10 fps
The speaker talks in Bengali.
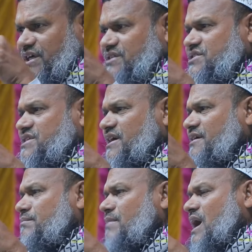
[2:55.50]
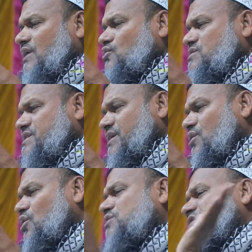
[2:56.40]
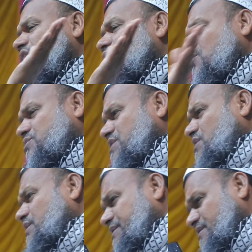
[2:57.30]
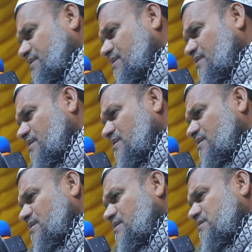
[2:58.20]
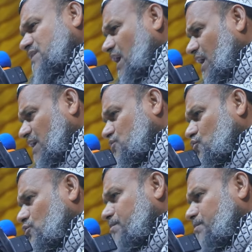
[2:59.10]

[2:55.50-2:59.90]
তিন শ্রেণীর মানুষকে হত্যা করতে হয় তাহাজুদ